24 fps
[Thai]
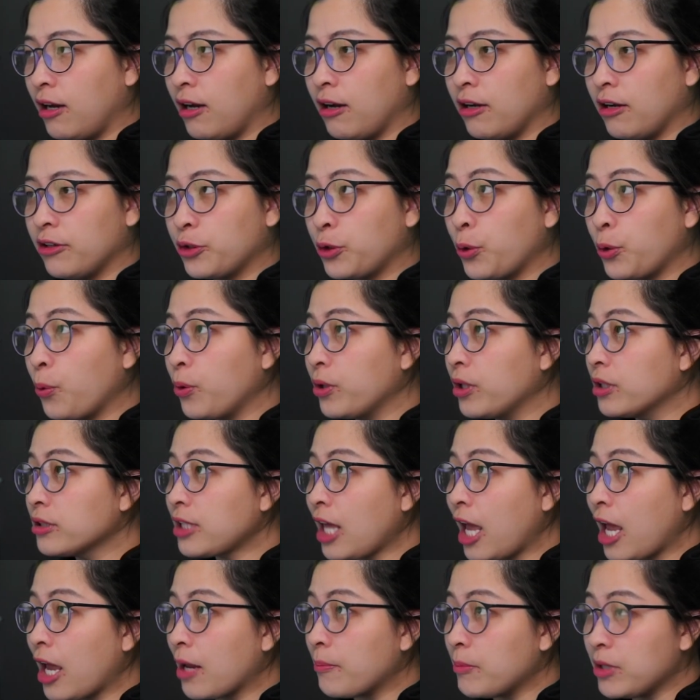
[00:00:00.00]
โดรนตั้ง
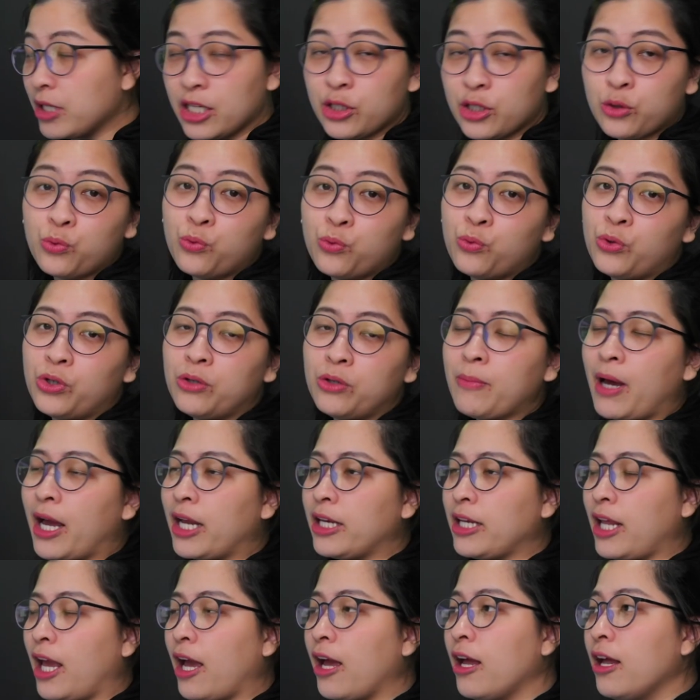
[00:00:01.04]
แต่มินิทูขึ้นมา
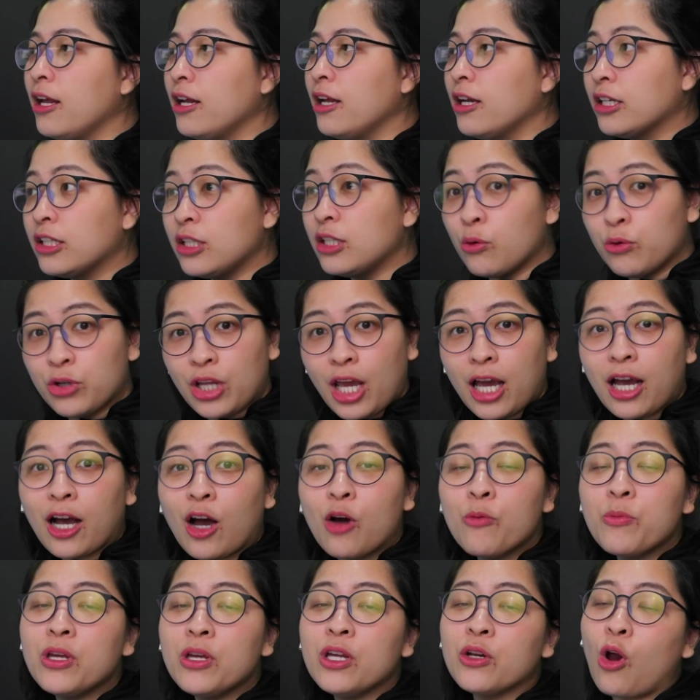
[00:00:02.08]
เนี่ยเดี๋ยวนี้เขา
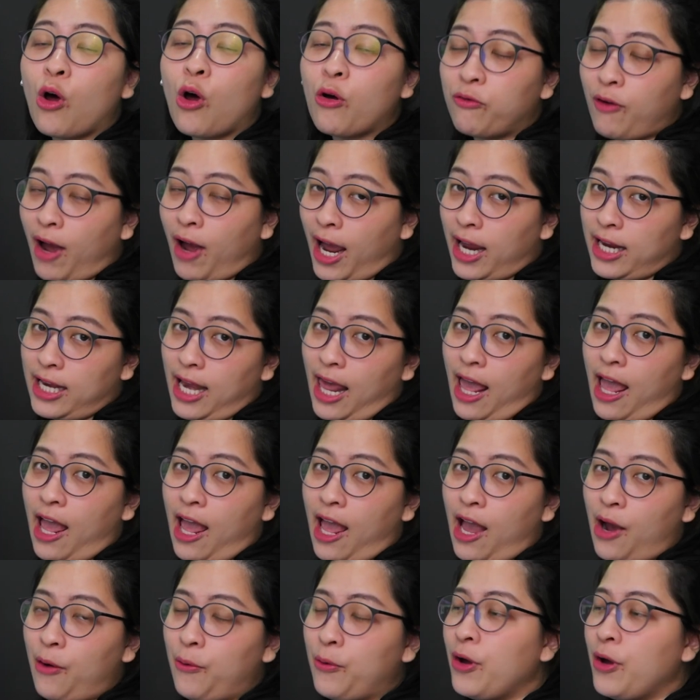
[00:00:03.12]
มีรอไฟล์แล้
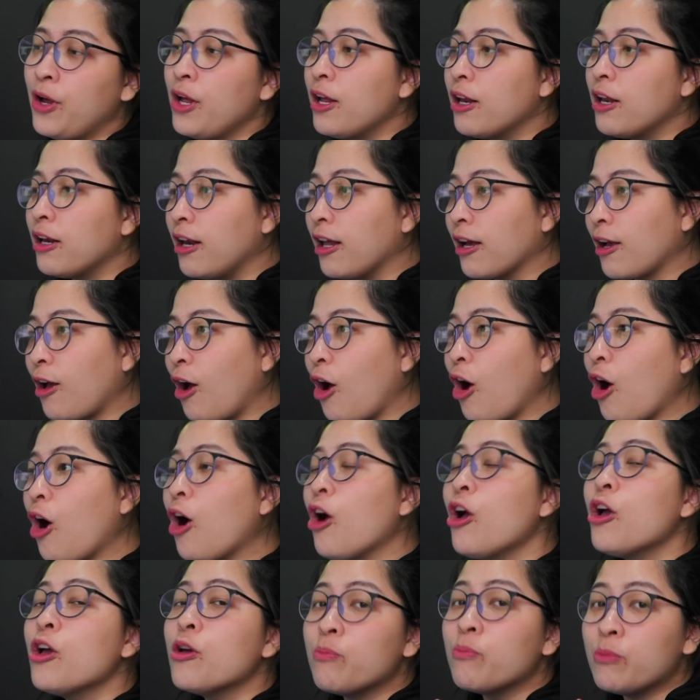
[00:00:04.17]
ว แล้วก็
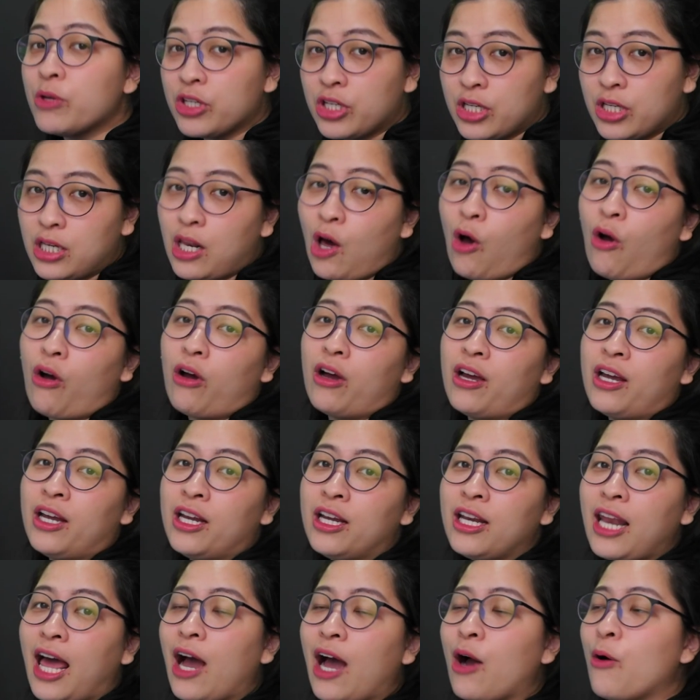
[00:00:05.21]
มีดีล็อกให้
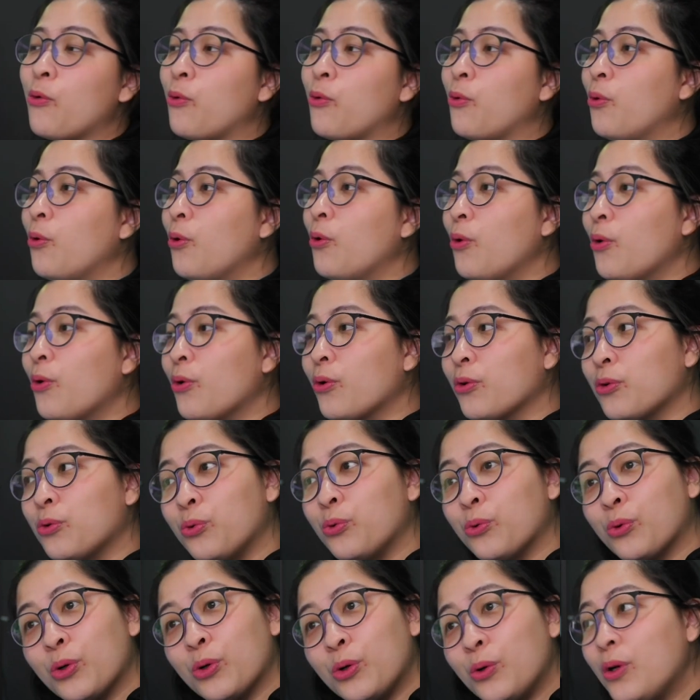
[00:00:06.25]
เราทุ
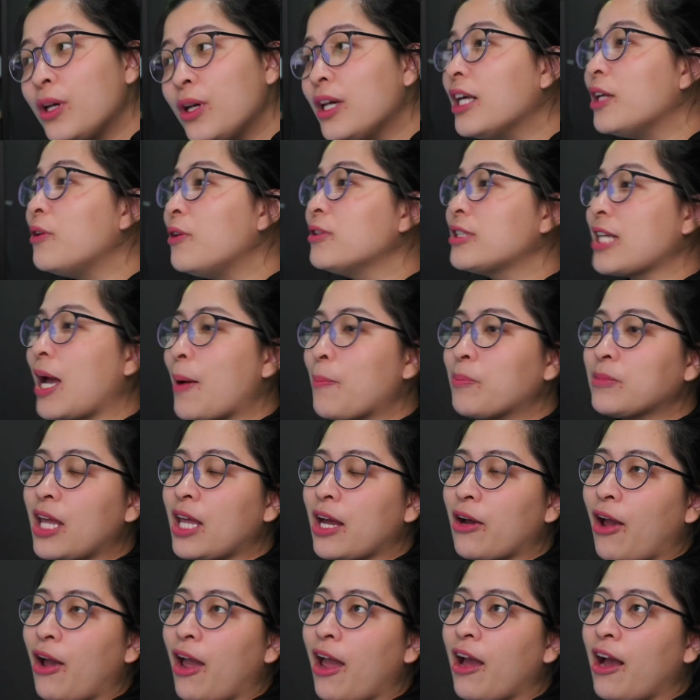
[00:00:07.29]
กรุ่นเลยด้วยซ้ำ แต่
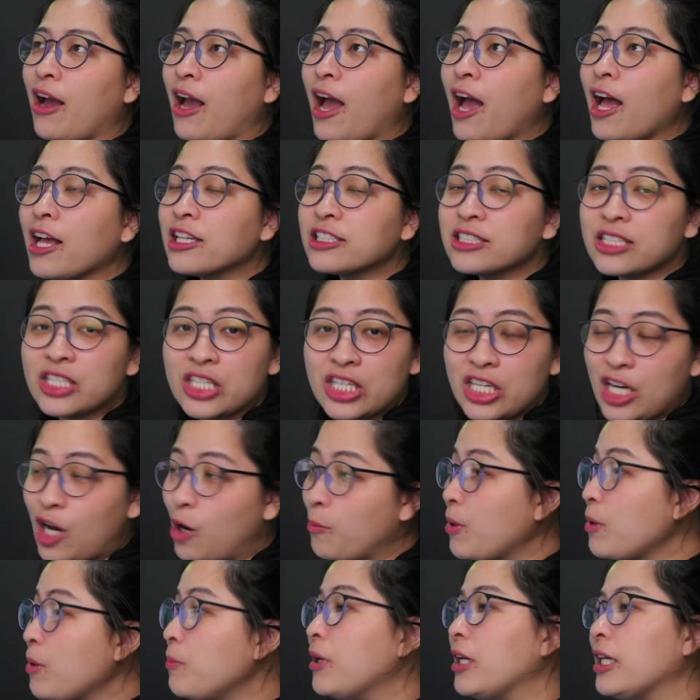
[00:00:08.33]
แค่ค่าสีเขา
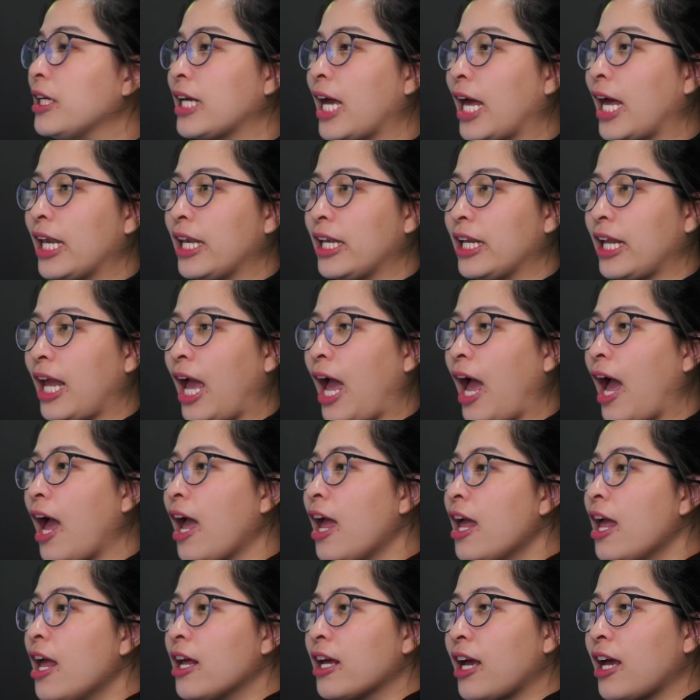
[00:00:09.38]
ไม่เหมือนกันค่ะ
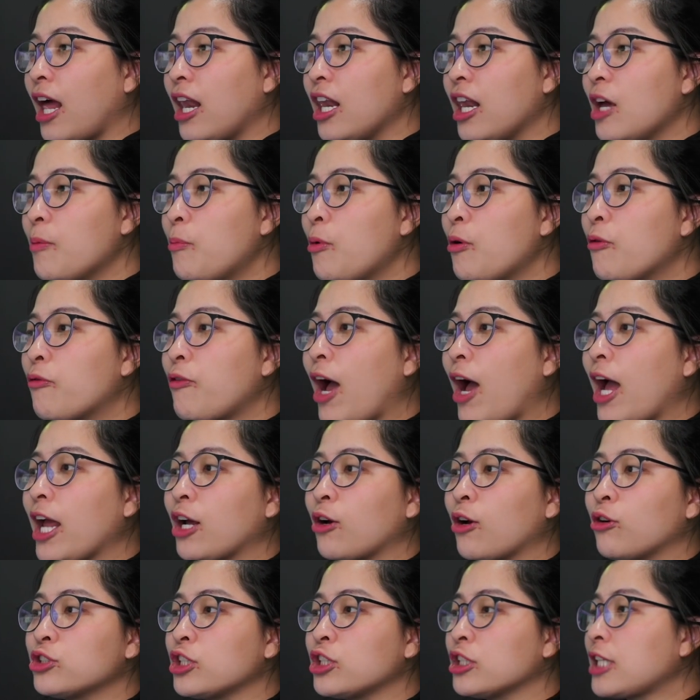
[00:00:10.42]
Color Profile
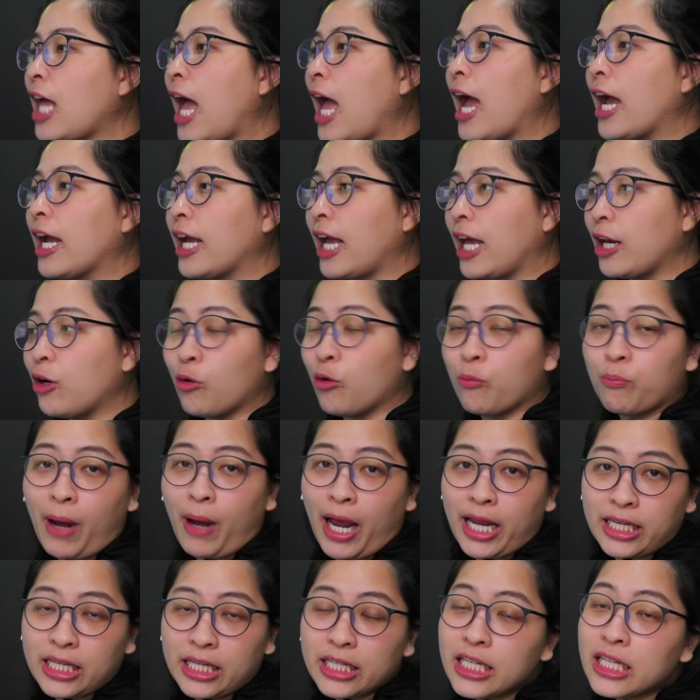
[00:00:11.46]
เขาจะต่างกันออกไป
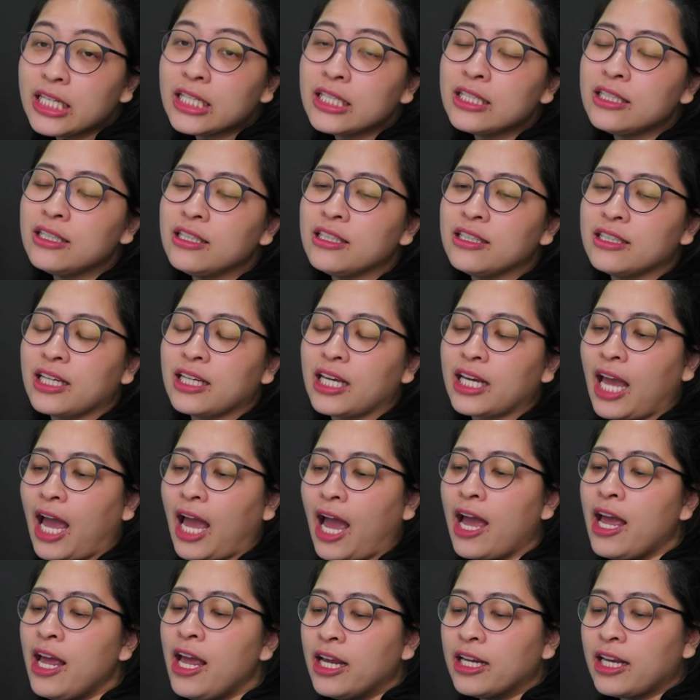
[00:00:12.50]
นิดนิดนึงนะคะ
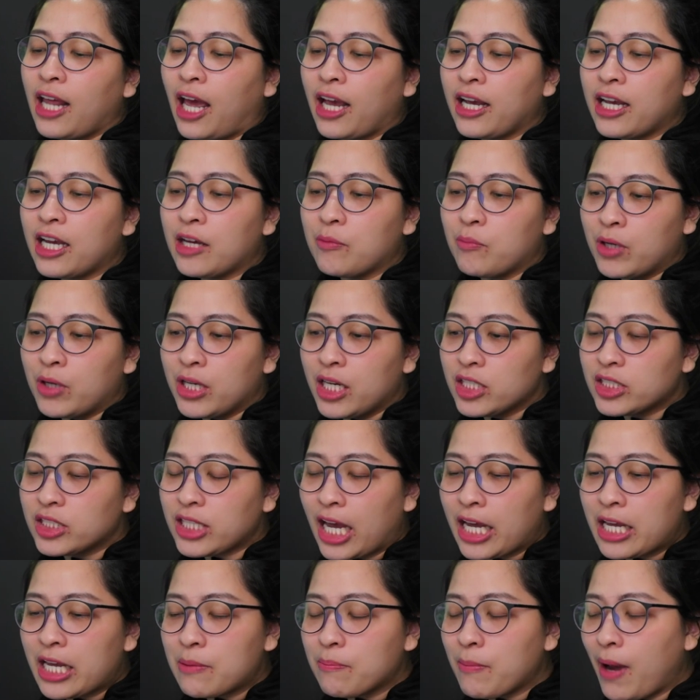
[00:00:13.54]
ถ้าเกิดไม่ได้
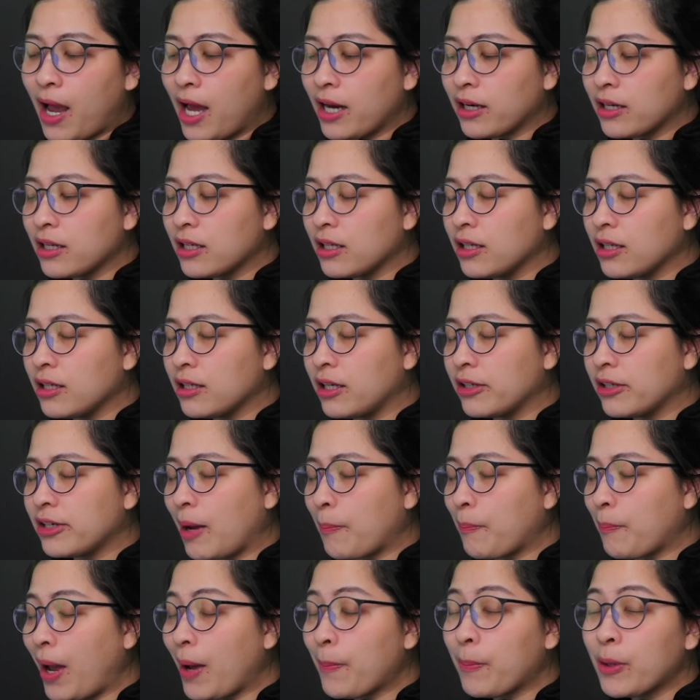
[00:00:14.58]
ใช้มากในระดับ
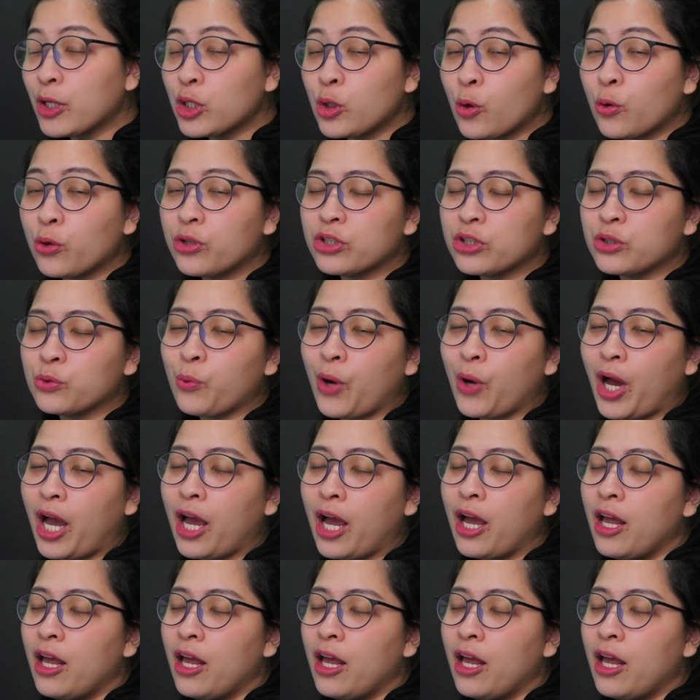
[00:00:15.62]
ภาพยนตร์ หรือว่า